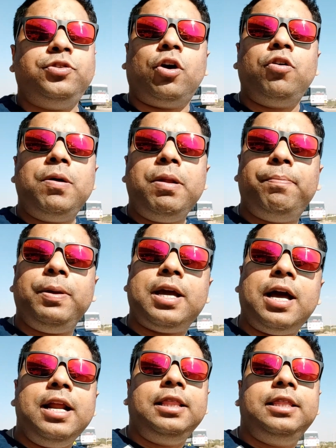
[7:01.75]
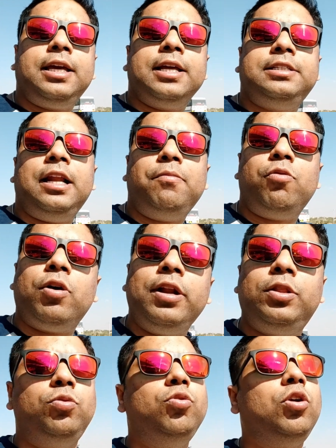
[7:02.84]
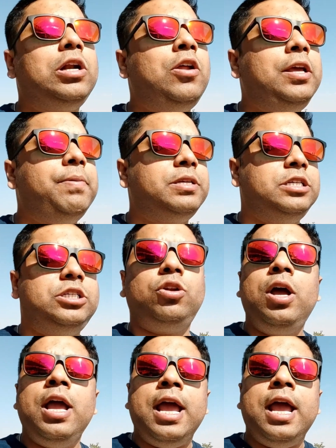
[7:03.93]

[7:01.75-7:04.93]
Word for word: যখন আমরা বিকানের দিকে ছিলাম ওখানে ধুলোটা অনেক বেশি ছিল